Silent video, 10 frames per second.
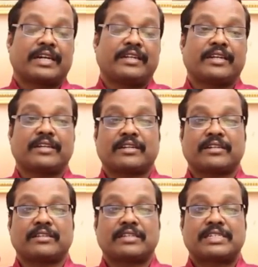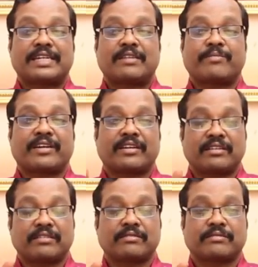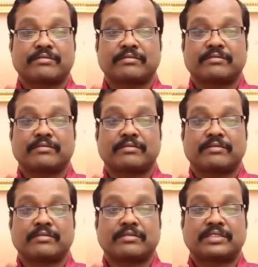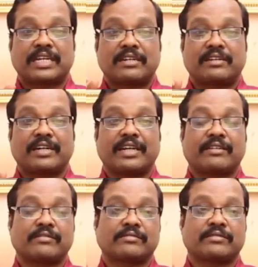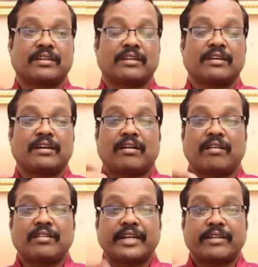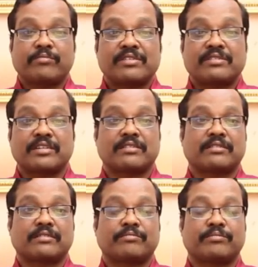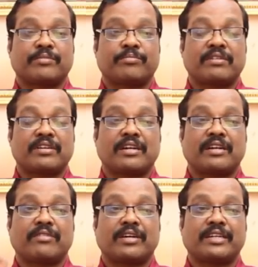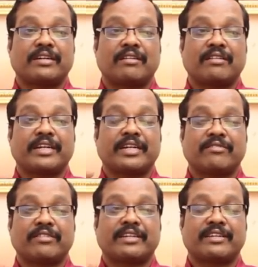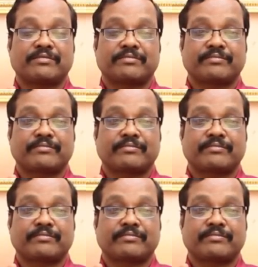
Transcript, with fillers: கன்னியா இலக்கணத்துக்கு ஷேர் மார்க்கெட் ஷேர் ட்ரேடிங் ஆன்லைன் பிஸ்னஸ் இந்த பொருள்கள்லாம் வாங்கி ஆன்லைனில் விற்கிறது